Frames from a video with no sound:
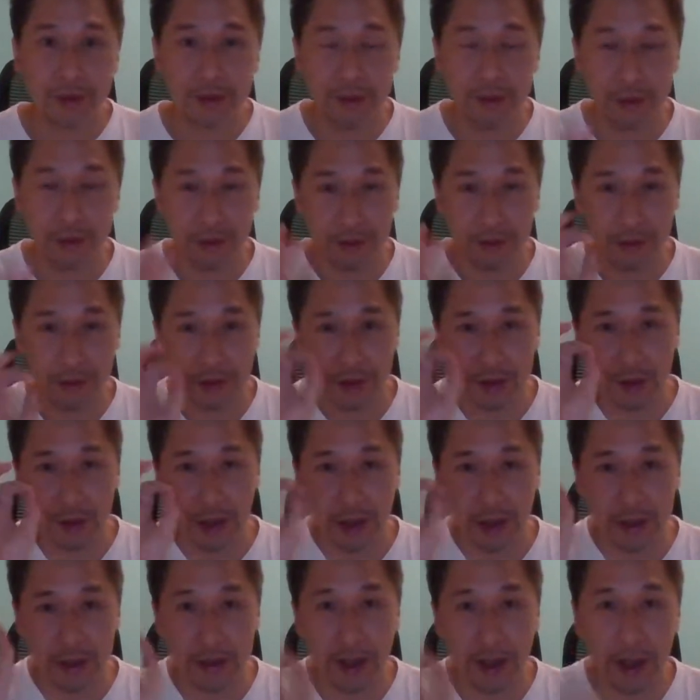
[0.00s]
就写
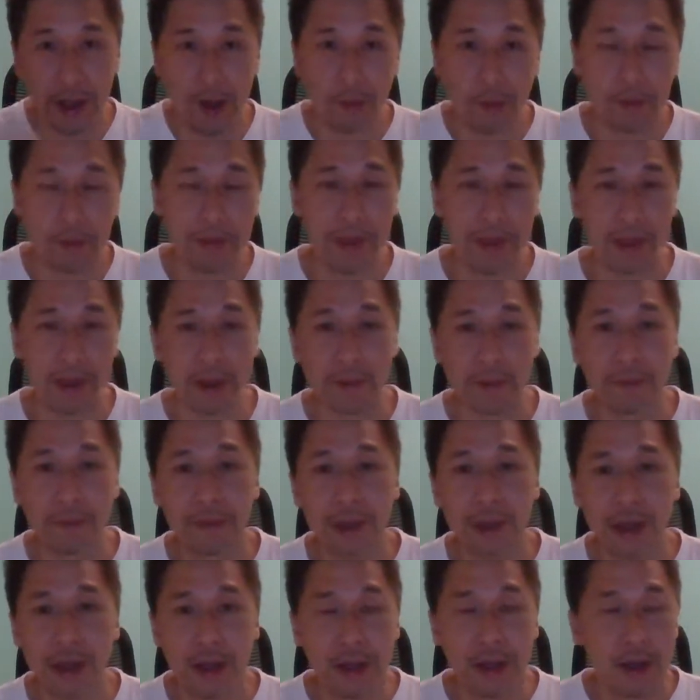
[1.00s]
一下好评，
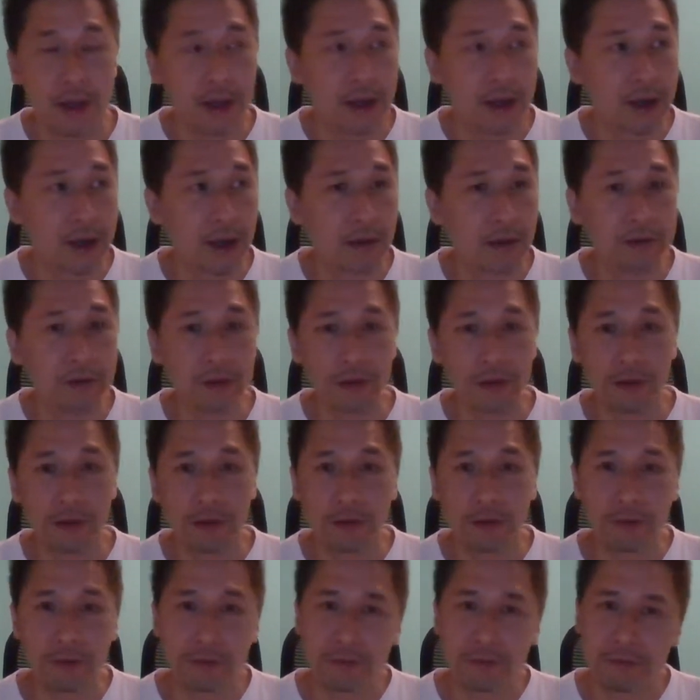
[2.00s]
然后
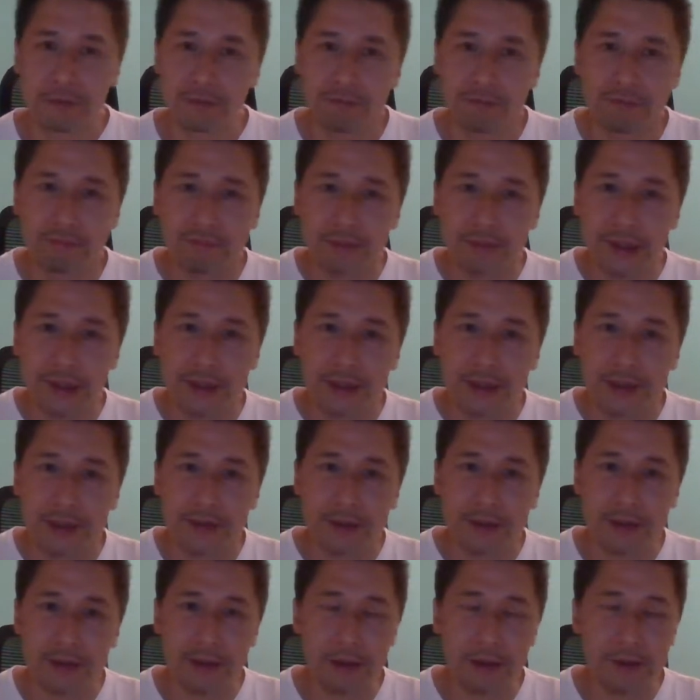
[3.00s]
就
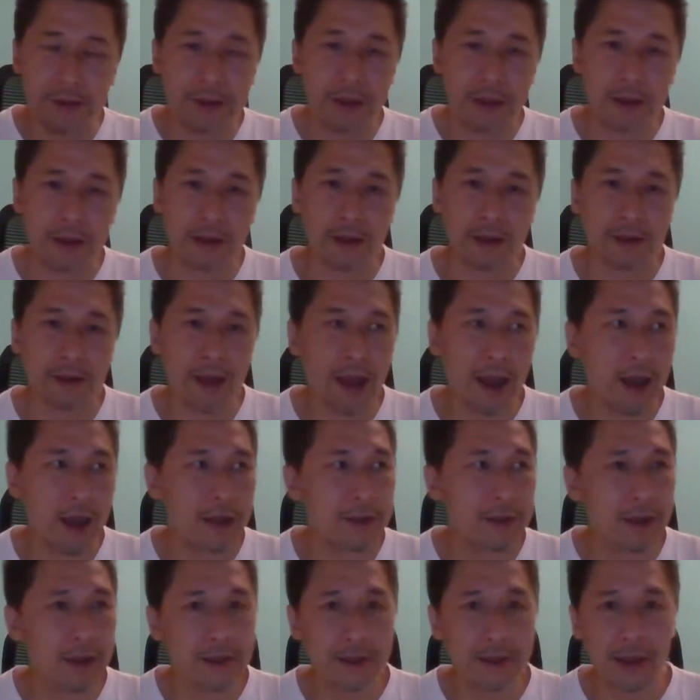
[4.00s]
造成了他
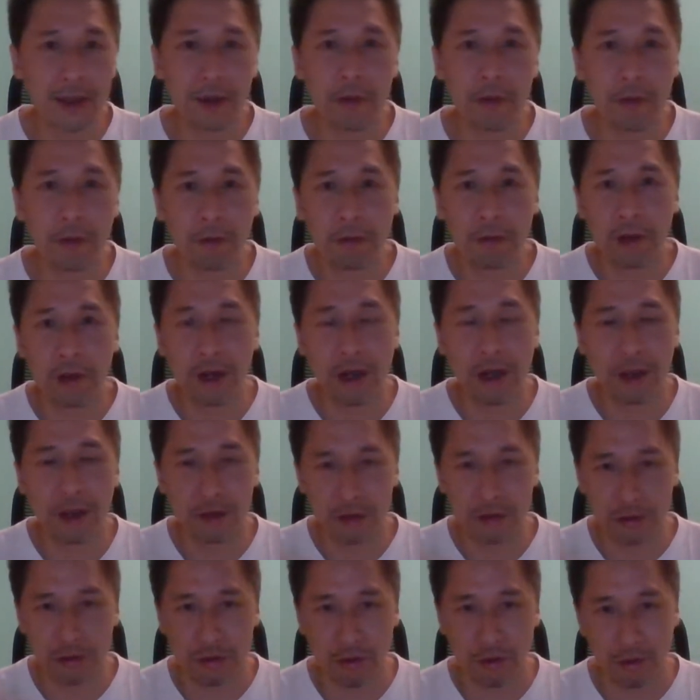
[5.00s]
那件货
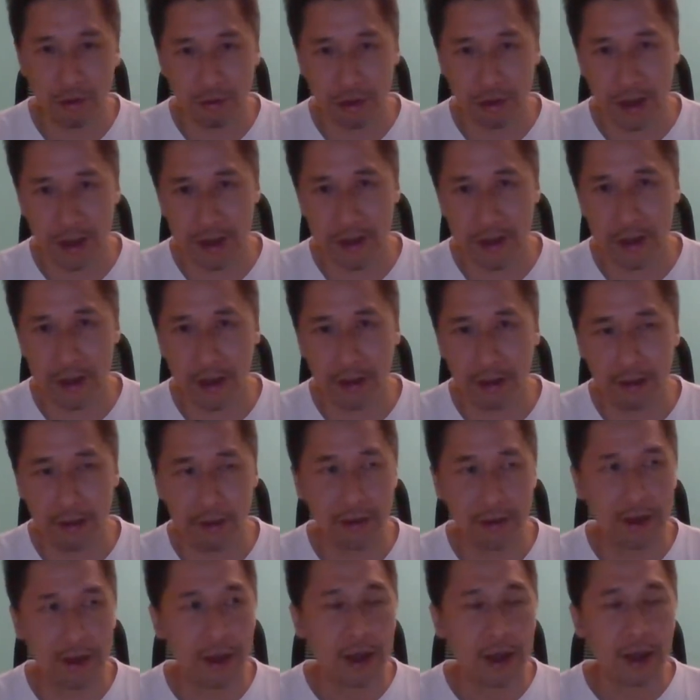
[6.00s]
很受欢迎，
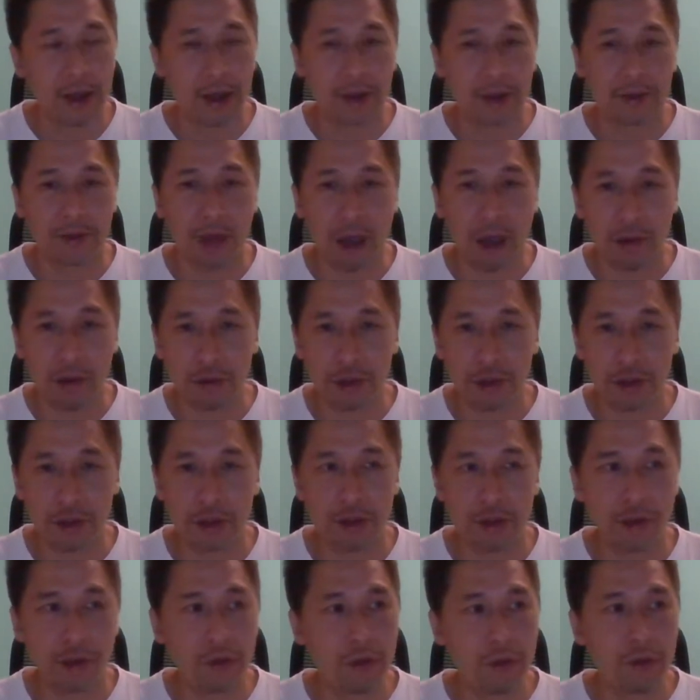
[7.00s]
导
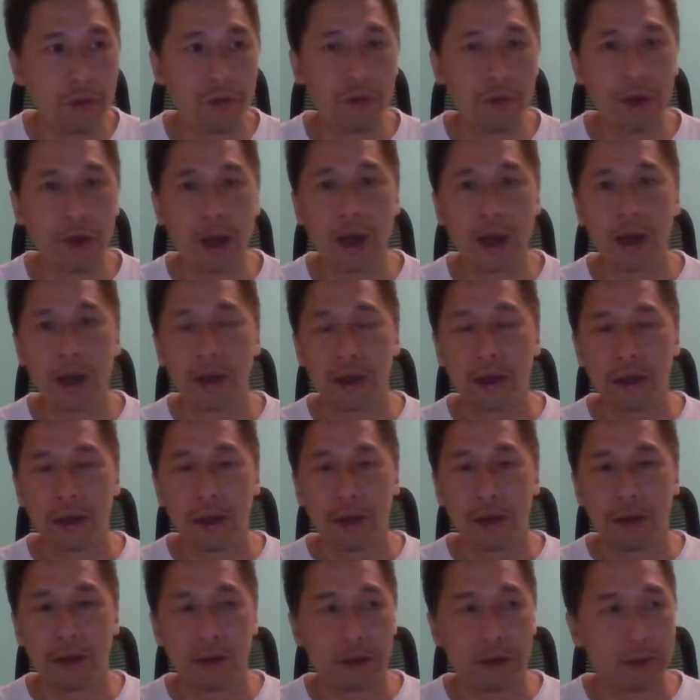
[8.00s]
致于了，
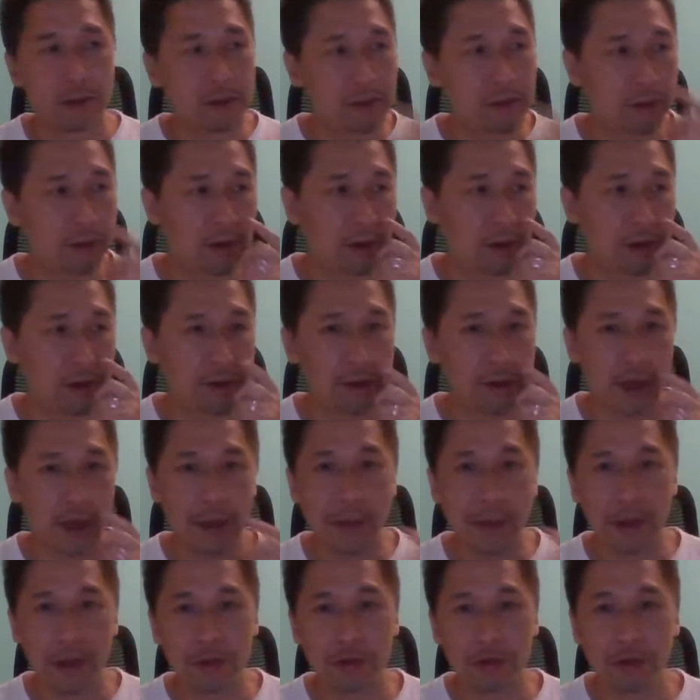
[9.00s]
就亚
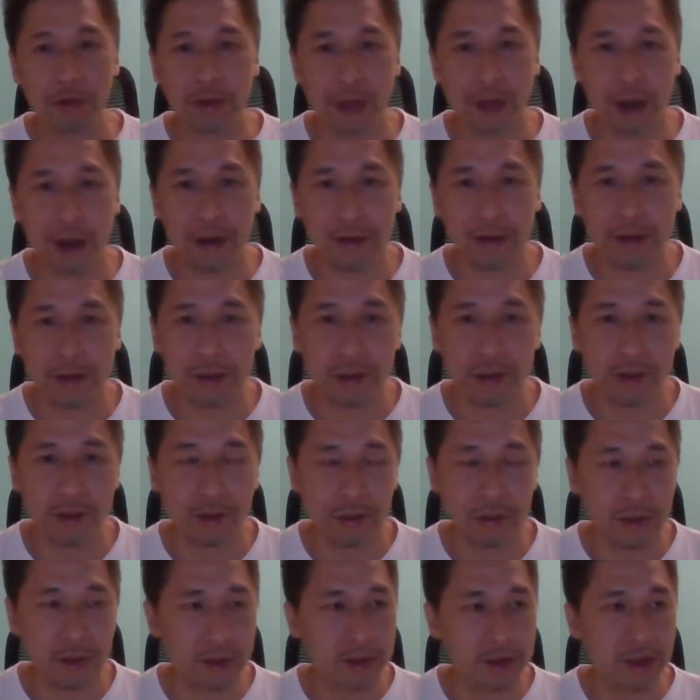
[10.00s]
马逊它的系
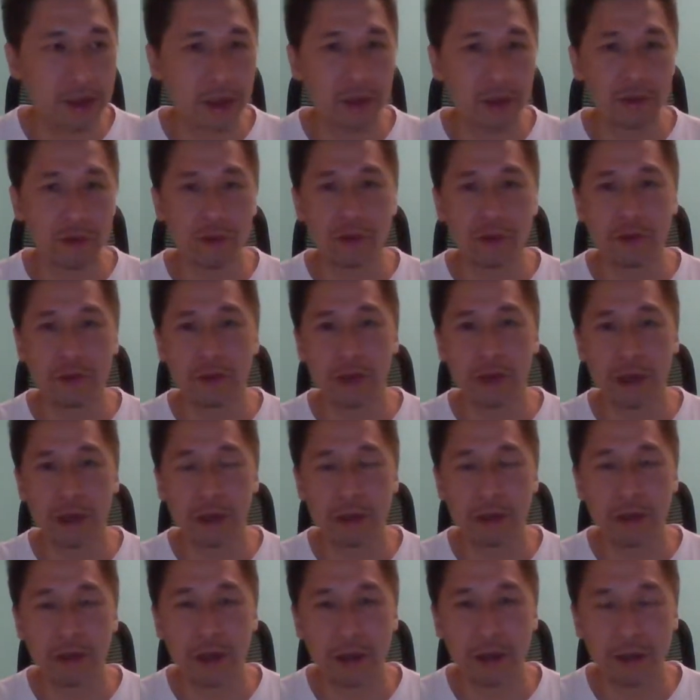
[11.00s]
统是根据
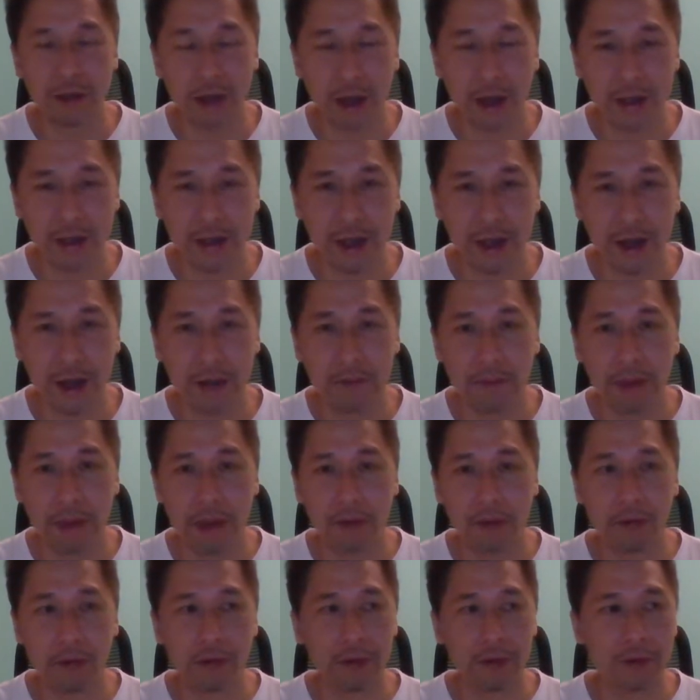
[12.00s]
你那个商家的卖
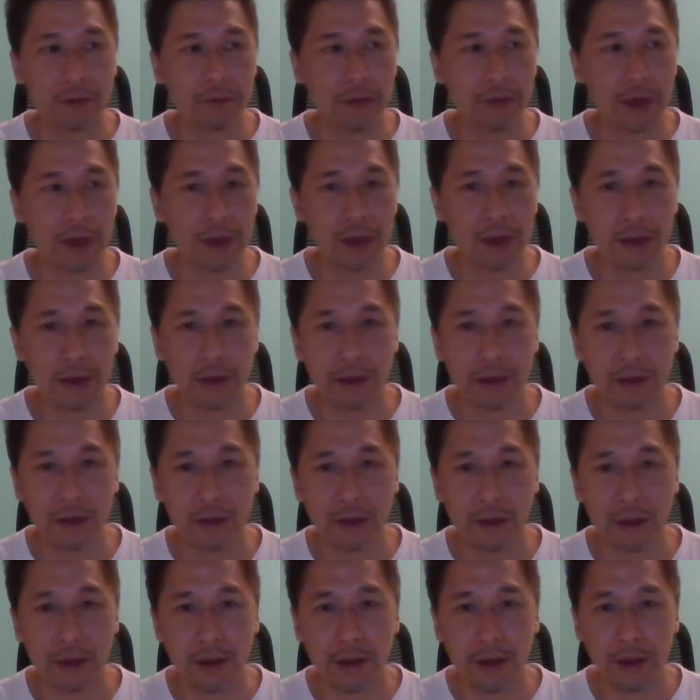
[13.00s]
货卖的
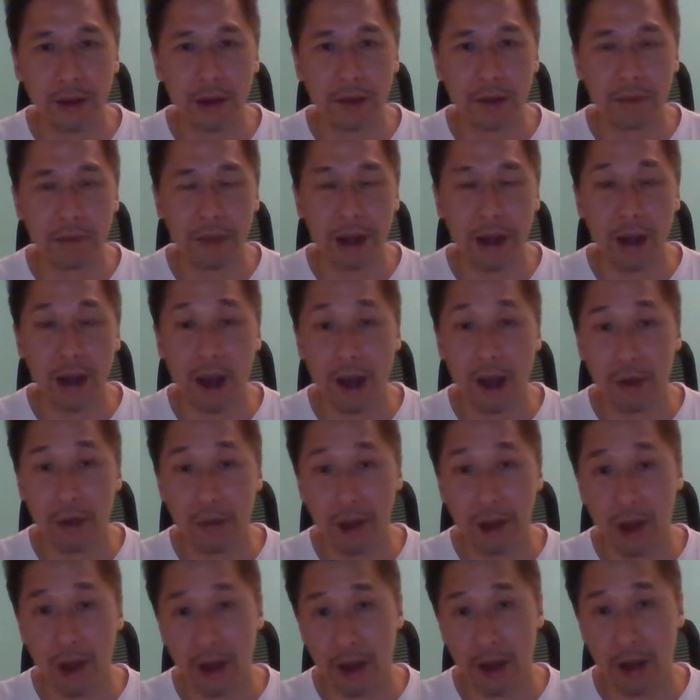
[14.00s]
呃卖的好
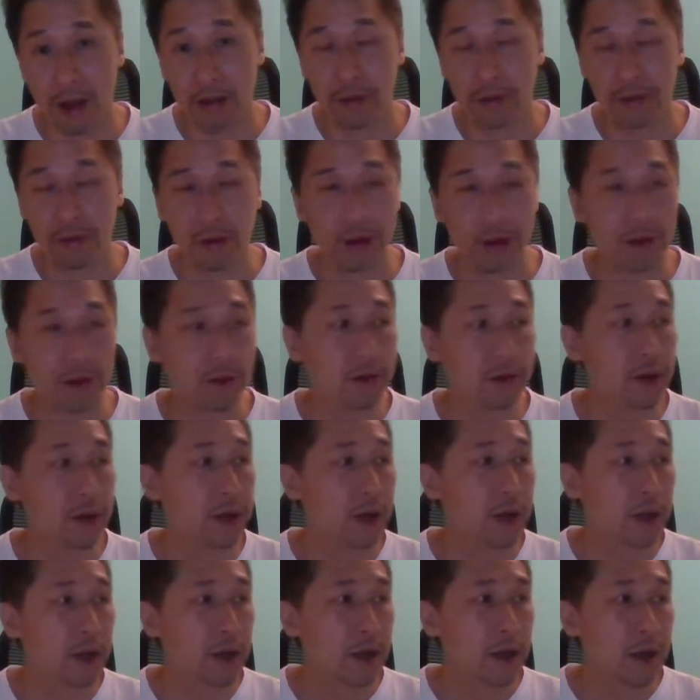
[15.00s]
不好，然后
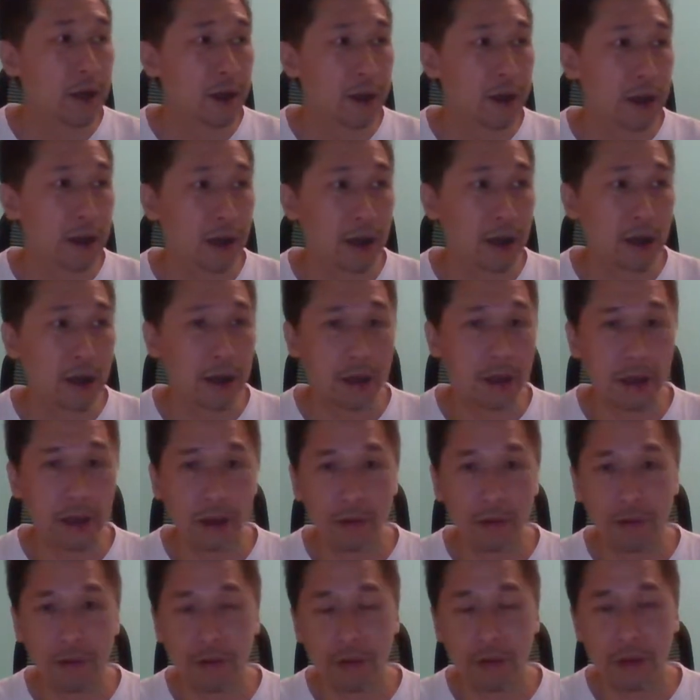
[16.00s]
呃
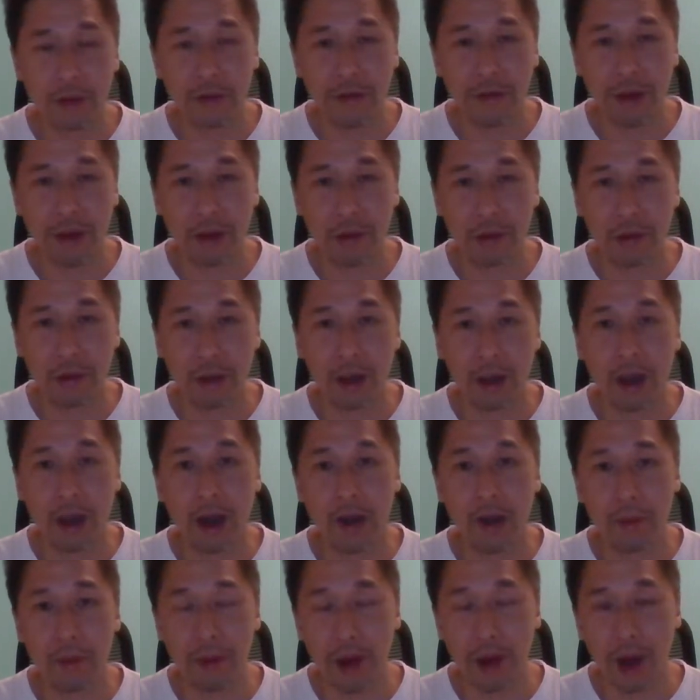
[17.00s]
客户的反馈
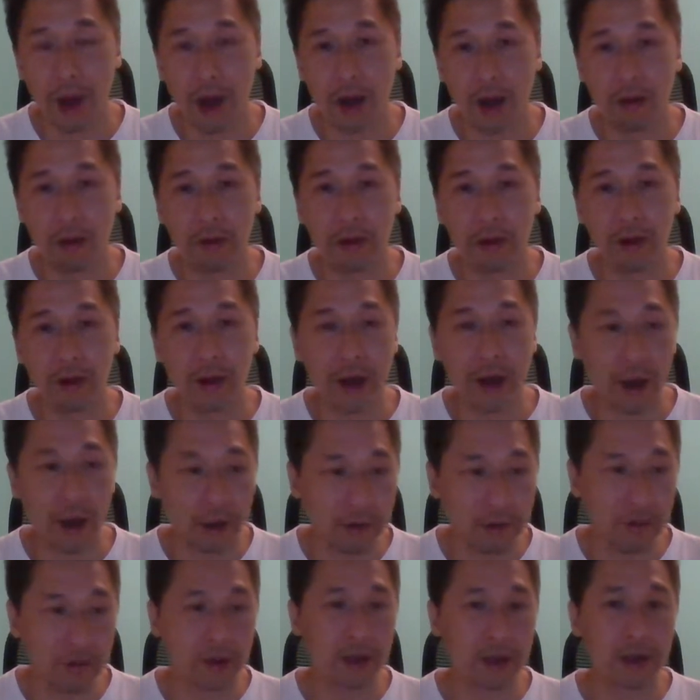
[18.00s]
好不好，然
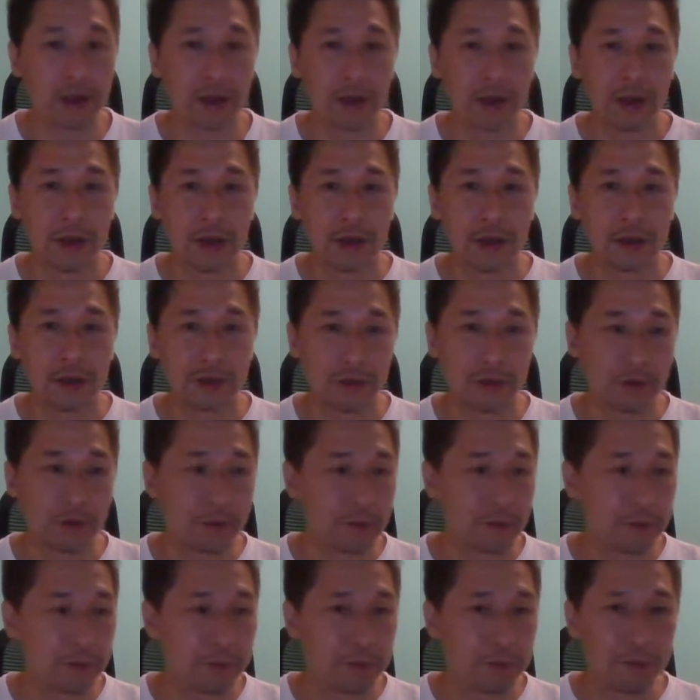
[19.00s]
后呢
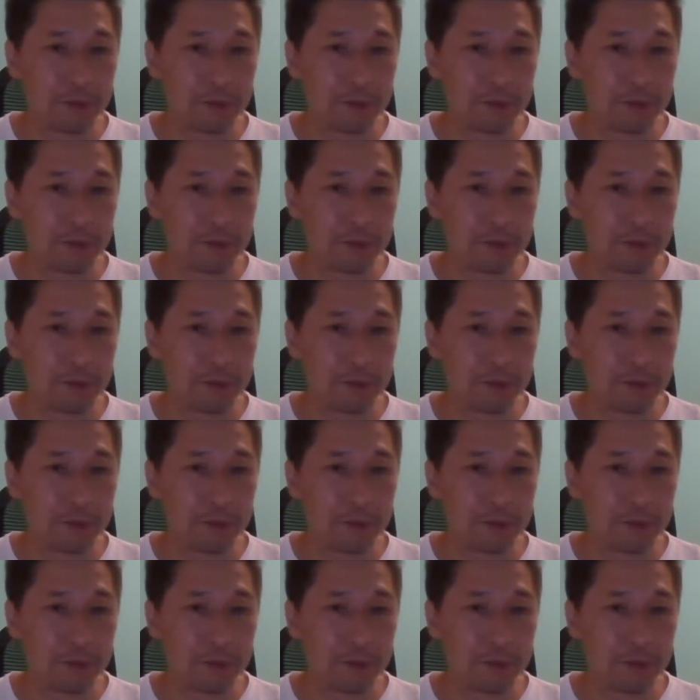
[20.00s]
就